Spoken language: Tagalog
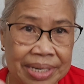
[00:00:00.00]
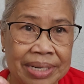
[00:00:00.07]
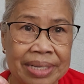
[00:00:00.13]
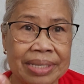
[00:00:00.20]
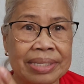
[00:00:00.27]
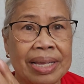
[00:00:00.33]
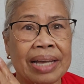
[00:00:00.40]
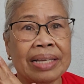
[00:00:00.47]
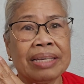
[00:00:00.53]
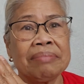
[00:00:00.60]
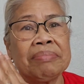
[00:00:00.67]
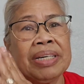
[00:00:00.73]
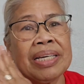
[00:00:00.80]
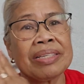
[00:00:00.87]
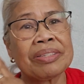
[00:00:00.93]
Na sa
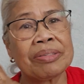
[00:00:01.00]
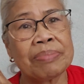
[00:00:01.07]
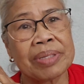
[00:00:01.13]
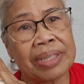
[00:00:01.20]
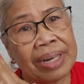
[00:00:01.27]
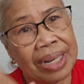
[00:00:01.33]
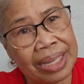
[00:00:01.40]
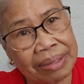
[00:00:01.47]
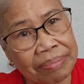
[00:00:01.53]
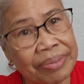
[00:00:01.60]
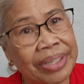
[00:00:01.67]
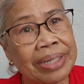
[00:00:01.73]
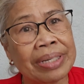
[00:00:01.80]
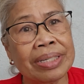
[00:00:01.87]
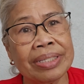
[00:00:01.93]
aking mga
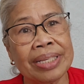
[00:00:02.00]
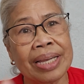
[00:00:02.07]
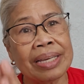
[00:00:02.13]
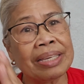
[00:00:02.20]
subscribers,